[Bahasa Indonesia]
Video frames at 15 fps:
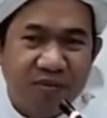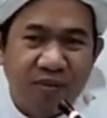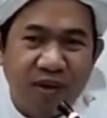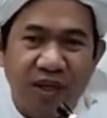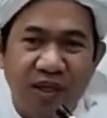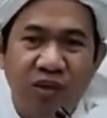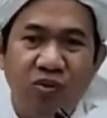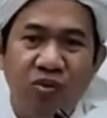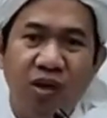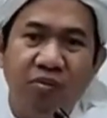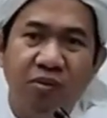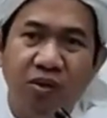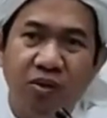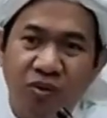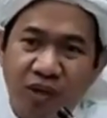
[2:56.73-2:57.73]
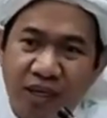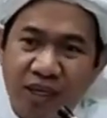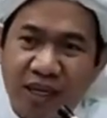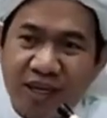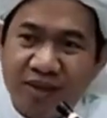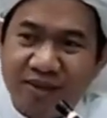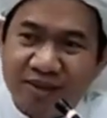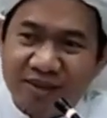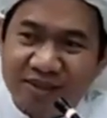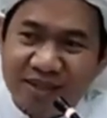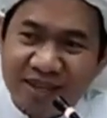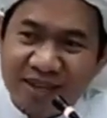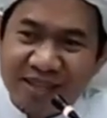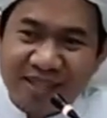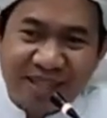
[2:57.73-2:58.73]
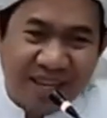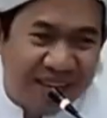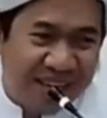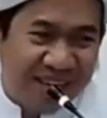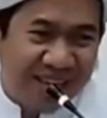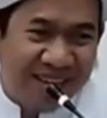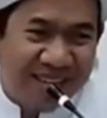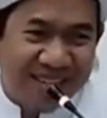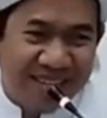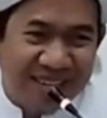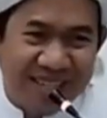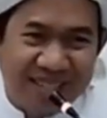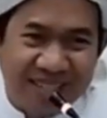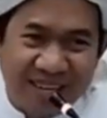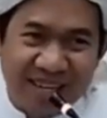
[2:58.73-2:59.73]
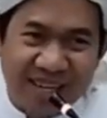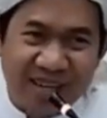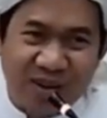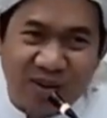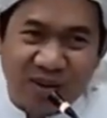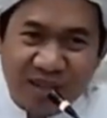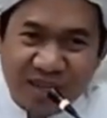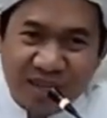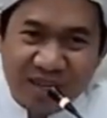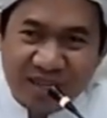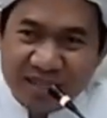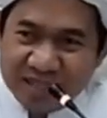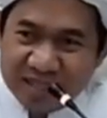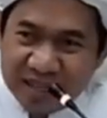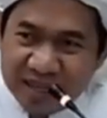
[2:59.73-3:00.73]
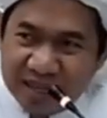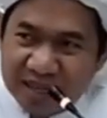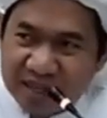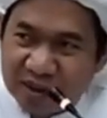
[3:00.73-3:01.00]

Makanya ulama dulu kan ada intaha, intaha, kola, intaha,